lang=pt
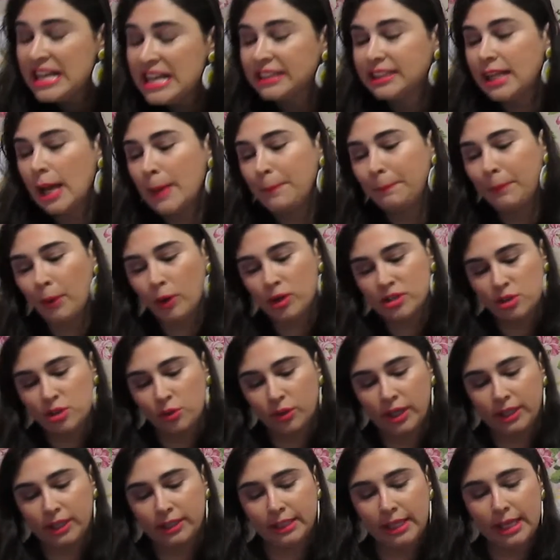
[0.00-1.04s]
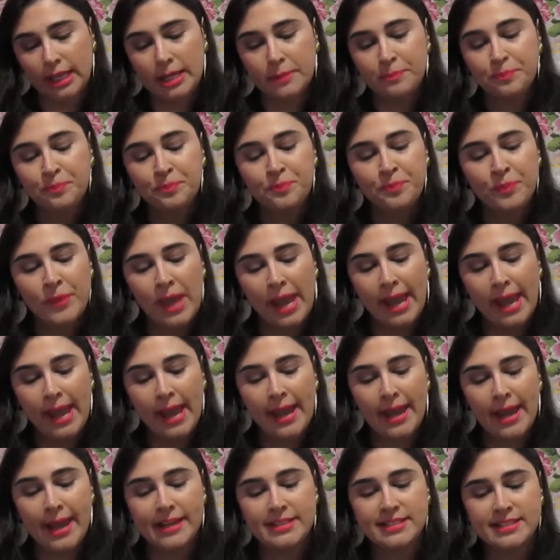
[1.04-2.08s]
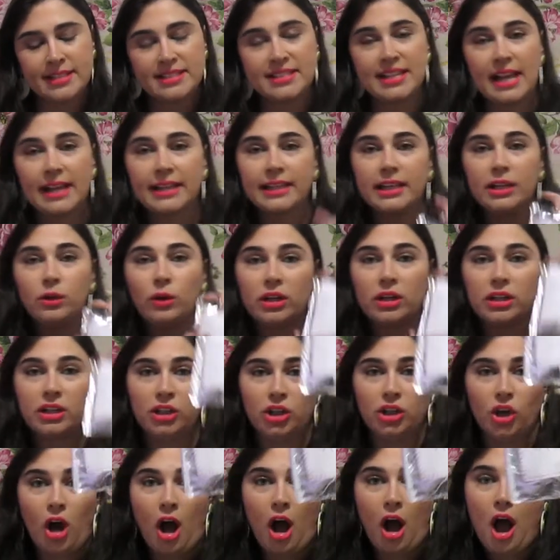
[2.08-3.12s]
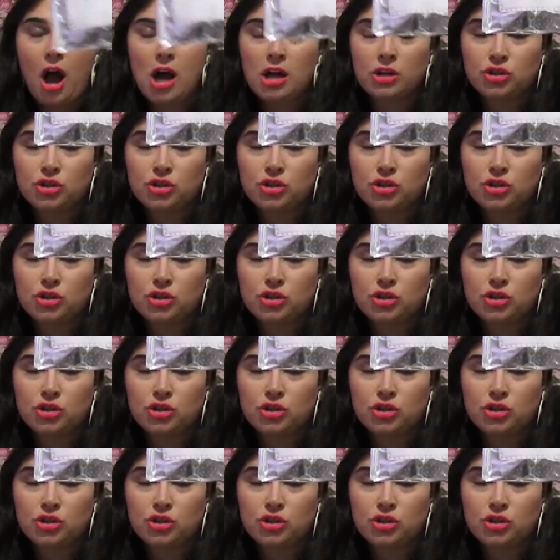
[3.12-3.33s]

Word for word: Depois eu ganhei é, esse saquinho aqui, ó,